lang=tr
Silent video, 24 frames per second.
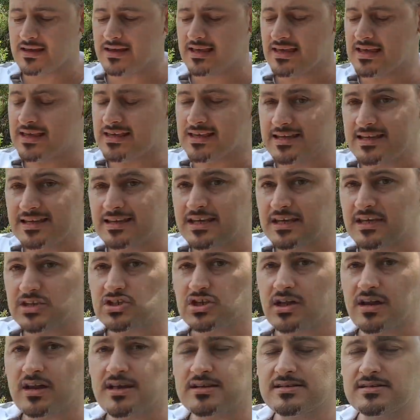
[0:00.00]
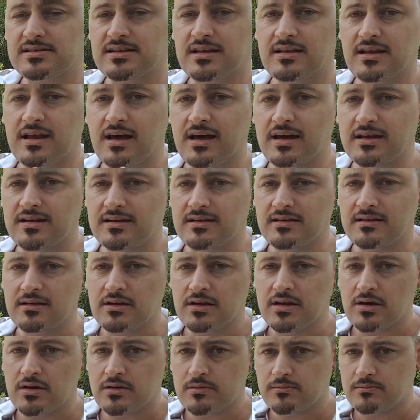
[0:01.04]
iki dikiş arasından arı
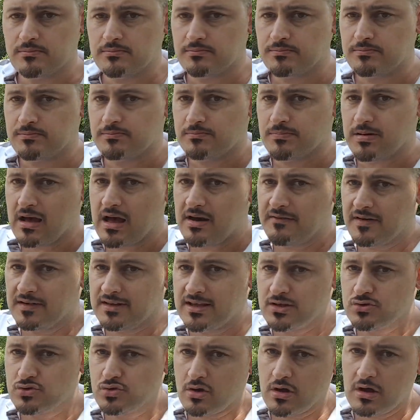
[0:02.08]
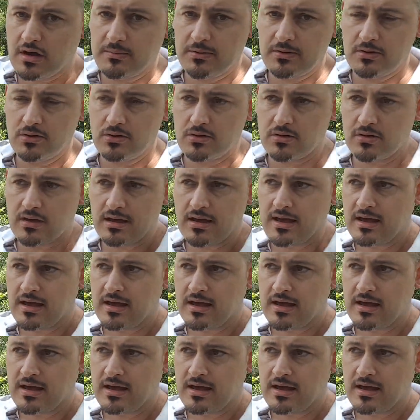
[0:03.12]
kafadan sokabiliyor.